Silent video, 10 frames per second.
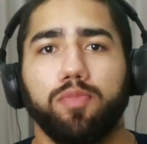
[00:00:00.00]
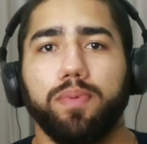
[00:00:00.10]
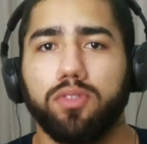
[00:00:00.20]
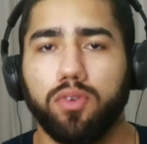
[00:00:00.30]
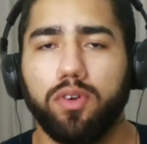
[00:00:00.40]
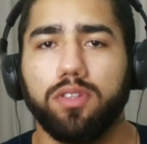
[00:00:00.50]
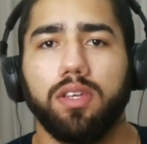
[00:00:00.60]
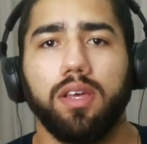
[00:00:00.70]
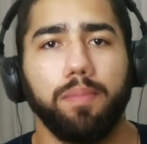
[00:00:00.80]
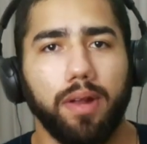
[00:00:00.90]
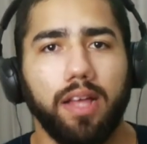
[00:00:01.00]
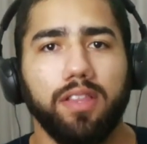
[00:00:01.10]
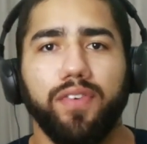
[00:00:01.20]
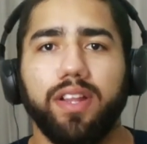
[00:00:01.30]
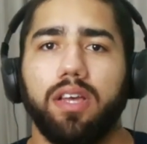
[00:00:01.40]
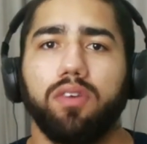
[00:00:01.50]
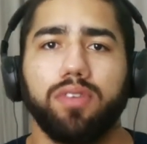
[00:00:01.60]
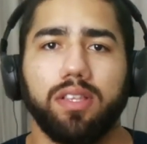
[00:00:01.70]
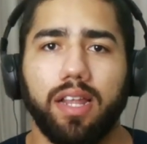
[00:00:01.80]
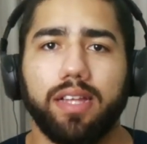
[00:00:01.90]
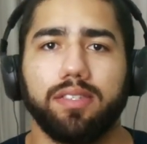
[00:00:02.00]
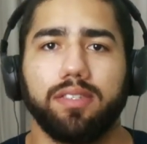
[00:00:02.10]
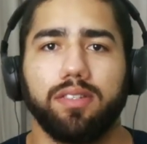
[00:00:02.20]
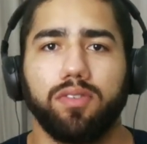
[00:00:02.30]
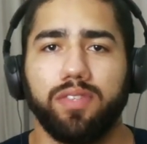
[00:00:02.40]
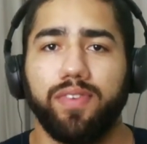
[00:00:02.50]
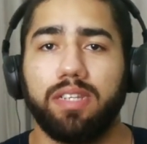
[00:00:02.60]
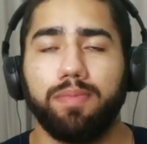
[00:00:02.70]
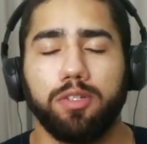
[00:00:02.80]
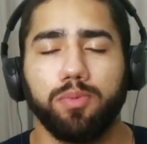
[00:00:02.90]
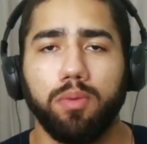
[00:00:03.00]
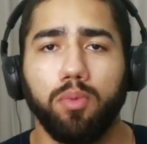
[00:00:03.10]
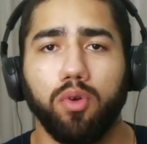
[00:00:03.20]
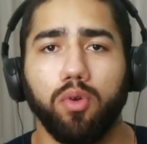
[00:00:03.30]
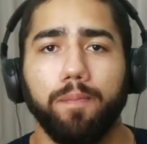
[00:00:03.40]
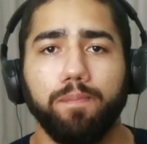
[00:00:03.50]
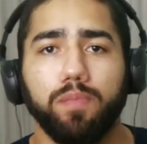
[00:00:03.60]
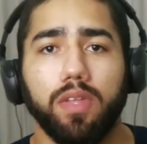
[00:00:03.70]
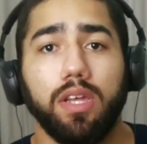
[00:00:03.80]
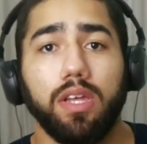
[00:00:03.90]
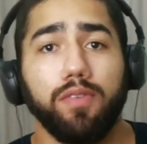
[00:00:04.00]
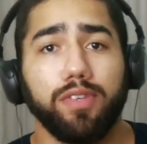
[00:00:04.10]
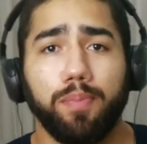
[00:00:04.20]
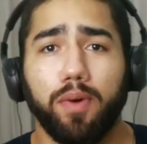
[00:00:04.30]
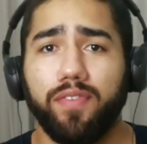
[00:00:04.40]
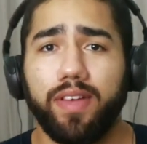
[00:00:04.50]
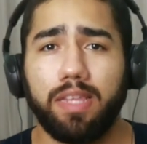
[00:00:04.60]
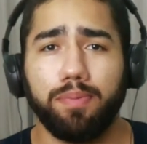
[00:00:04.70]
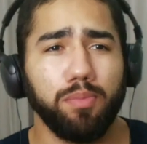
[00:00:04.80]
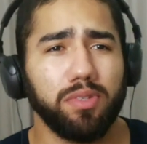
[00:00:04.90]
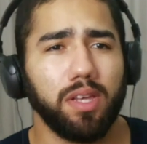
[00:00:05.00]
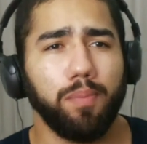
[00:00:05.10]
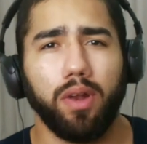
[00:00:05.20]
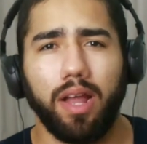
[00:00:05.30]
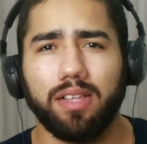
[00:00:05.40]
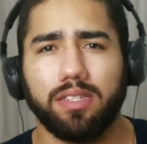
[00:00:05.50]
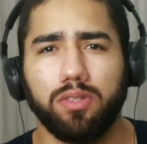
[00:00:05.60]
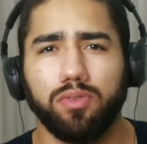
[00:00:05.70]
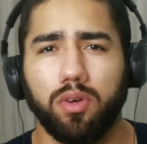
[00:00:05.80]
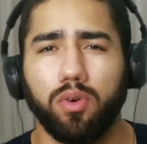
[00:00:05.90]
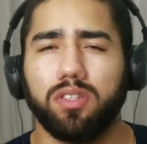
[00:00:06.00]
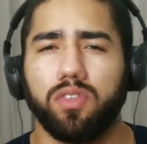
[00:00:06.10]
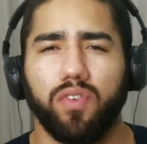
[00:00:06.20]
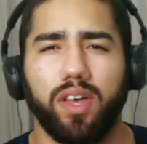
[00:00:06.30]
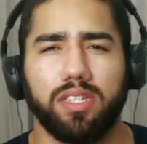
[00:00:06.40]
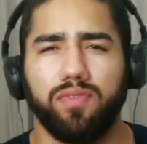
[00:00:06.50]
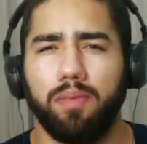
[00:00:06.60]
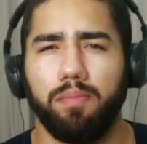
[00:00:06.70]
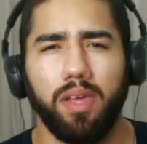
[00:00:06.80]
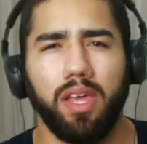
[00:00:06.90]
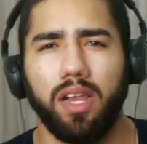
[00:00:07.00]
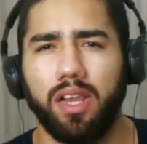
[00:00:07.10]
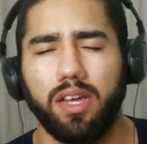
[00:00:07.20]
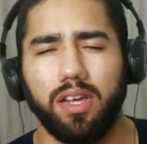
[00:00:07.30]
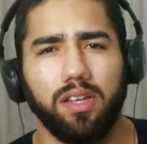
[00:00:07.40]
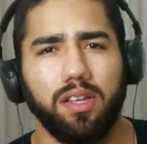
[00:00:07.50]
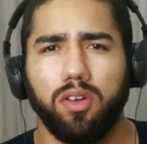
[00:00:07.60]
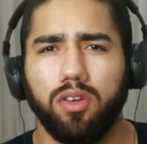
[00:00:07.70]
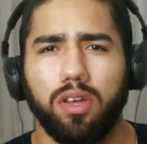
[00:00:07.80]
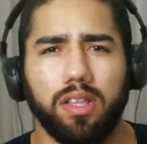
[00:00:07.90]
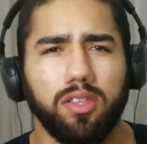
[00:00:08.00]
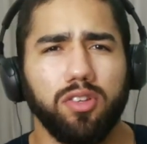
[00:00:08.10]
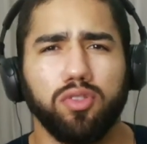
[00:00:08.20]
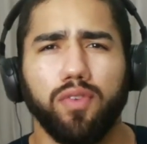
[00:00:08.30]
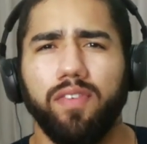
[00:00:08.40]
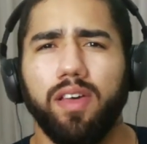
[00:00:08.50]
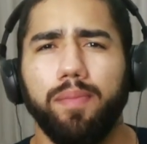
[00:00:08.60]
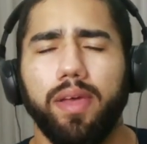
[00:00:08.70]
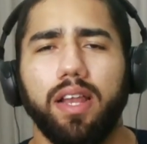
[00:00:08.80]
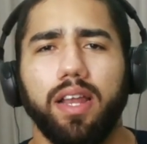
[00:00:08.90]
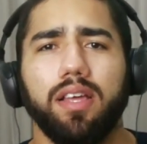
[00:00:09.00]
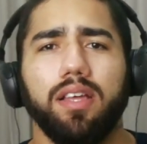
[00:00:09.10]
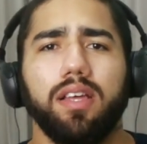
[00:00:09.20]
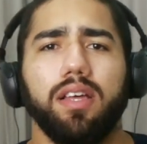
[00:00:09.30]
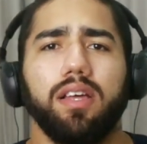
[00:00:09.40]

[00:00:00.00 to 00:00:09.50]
nas competições para diferenciar os atletas, quando tiver de mesmo kimono. Você pode ver, tipo, tem muitos campeonatos que usam outras faixas vermelha. Até hoje eu só vi vermelha, né?